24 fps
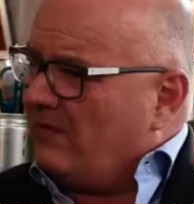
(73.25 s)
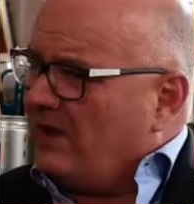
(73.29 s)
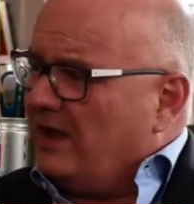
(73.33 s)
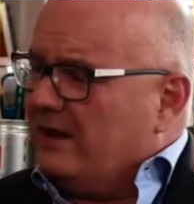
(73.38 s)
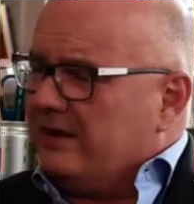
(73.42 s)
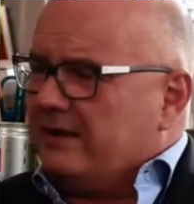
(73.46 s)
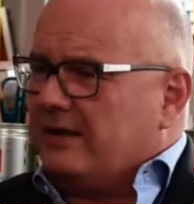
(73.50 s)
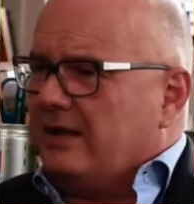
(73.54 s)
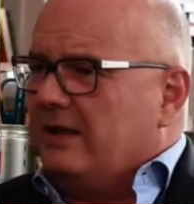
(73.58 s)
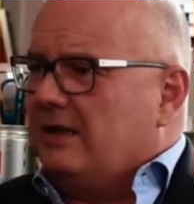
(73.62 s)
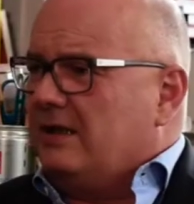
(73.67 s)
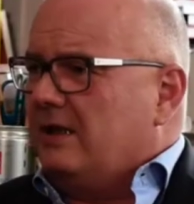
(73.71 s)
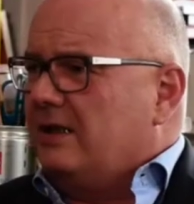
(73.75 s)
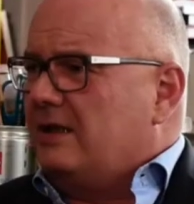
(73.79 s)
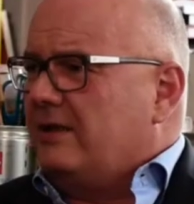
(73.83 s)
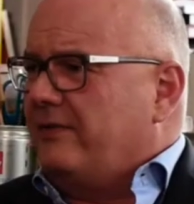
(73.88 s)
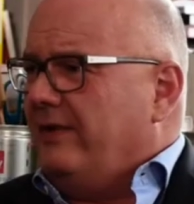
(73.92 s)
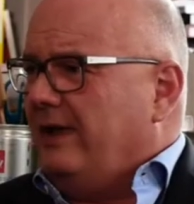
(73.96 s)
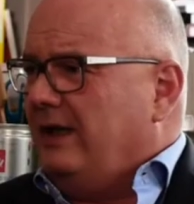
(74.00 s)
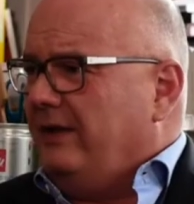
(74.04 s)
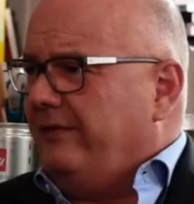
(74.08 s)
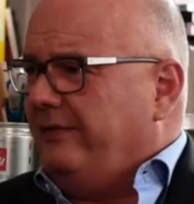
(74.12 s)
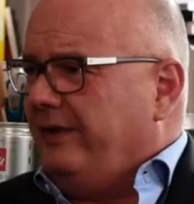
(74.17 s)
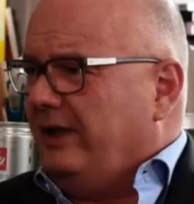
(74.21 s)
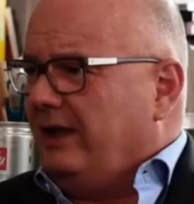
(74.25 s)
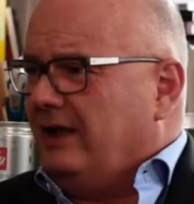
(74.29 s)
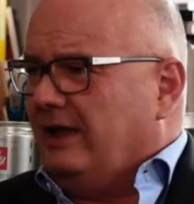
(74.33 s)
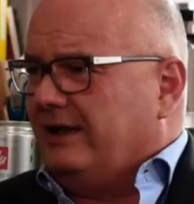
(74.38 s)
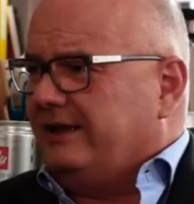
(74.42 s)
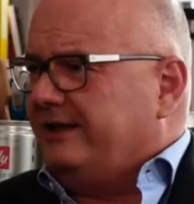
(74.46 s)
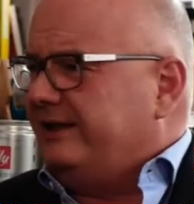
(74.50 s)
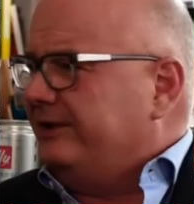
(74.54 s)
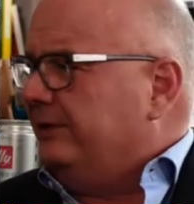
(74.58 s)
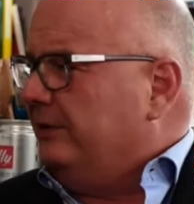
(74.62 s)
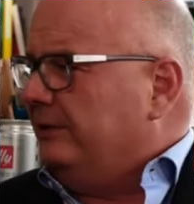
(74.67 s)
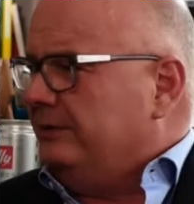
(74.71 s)
spricht, hat sie die
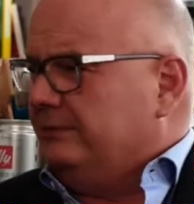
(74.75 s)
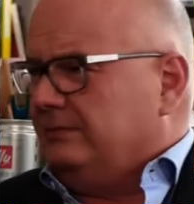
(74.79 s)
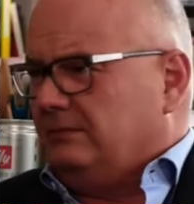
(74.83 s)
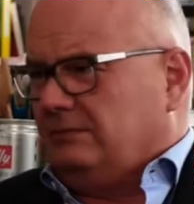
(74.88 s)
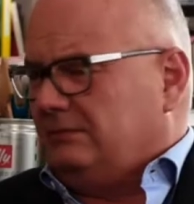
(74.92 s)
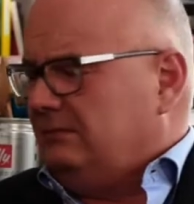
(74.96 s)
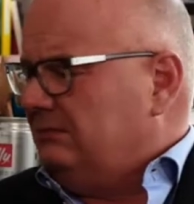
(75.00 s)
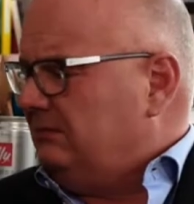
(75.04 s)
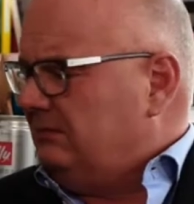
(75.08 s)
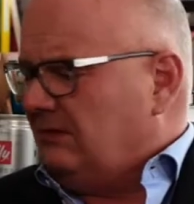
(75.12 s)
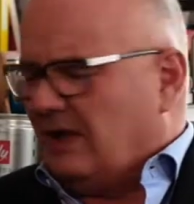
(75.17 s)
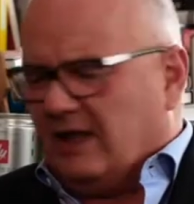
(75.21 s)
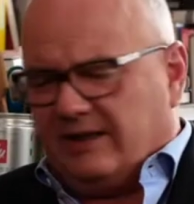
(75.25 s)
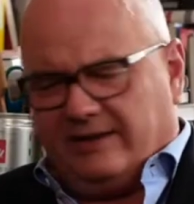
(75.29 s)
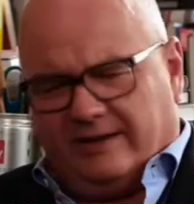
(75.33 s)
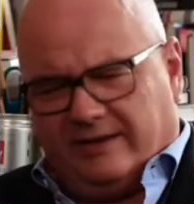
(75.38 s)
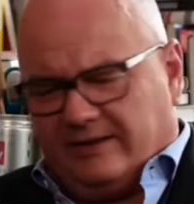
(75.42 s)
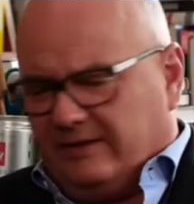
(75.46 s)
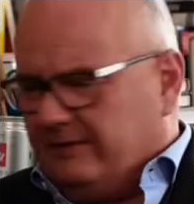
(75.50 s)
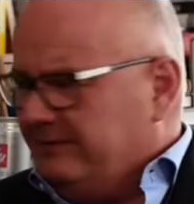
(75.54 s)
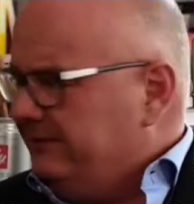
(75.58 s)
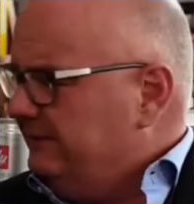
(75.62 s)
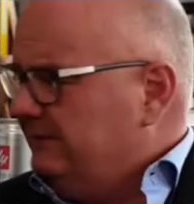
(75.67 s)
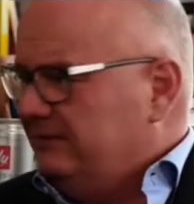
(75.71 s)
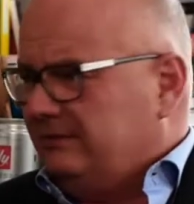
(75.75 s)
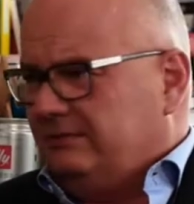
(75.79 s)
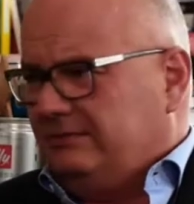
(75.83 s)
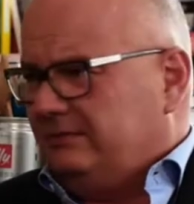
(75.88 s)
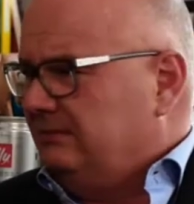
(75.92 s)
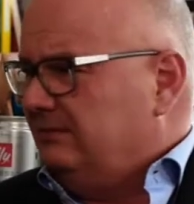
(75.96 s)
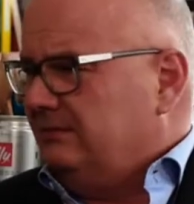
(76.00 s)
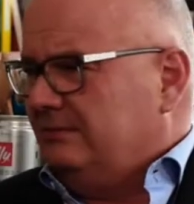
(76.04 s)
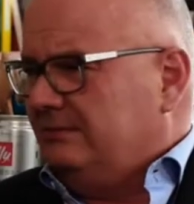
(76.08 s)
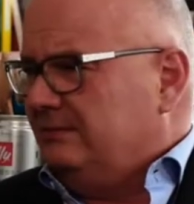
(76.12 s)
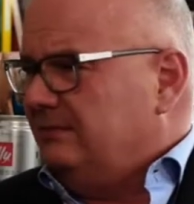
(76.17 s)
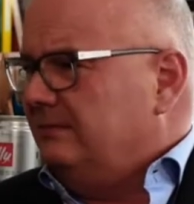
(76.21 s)
Demokratie nicht verstanden. Das Man
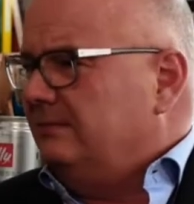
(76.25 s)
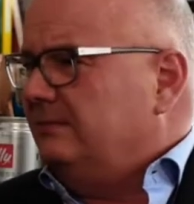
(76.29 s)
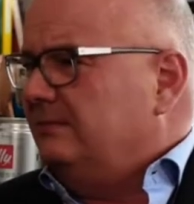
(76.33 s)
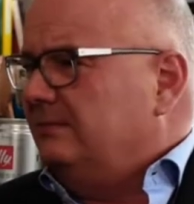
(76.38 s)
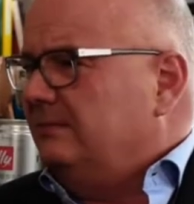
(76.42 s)
muss aber